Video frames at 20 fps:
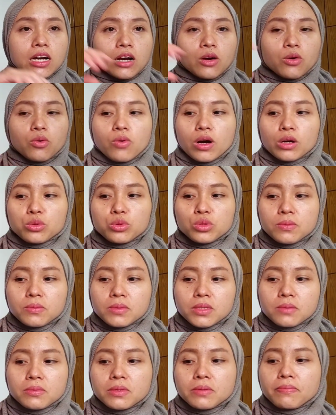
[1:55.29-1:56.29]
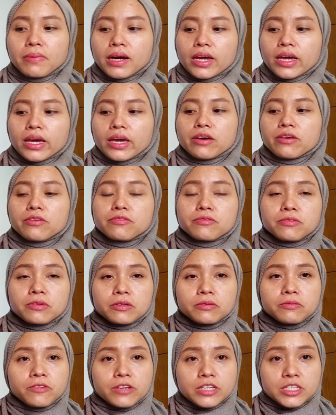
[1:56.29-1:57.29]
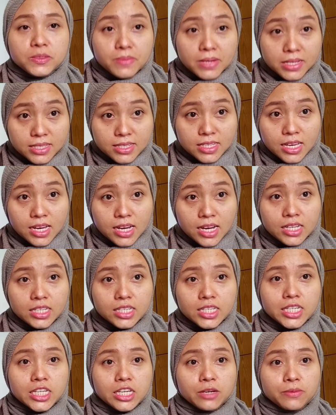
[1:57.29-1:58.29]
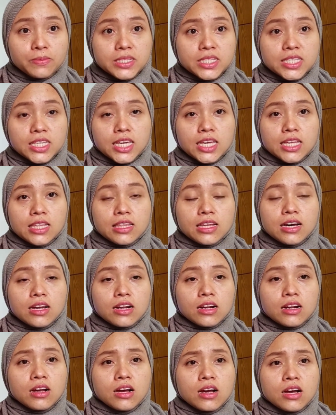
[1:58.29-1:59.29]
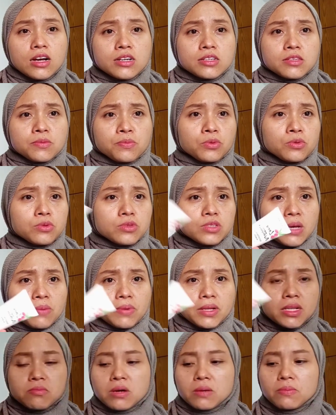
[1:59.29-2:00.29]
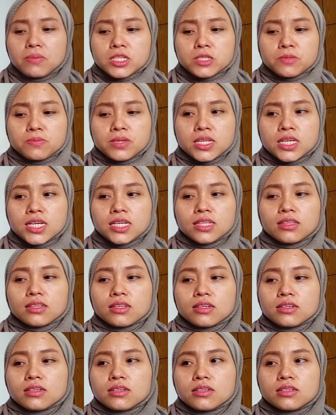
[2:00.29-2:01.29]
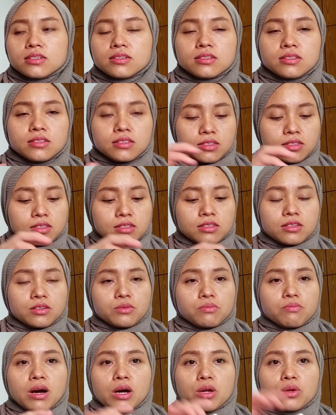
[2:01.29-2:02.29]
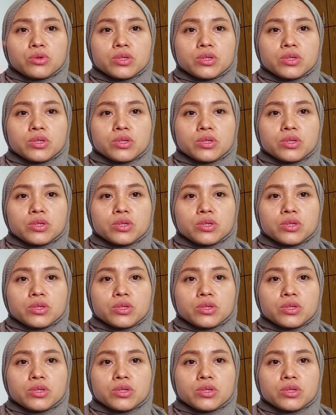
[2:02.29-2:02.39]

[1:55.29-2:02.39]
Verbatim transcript: waktu teman-teman pakai face masknya didiamin sekitar 10 15 menit baru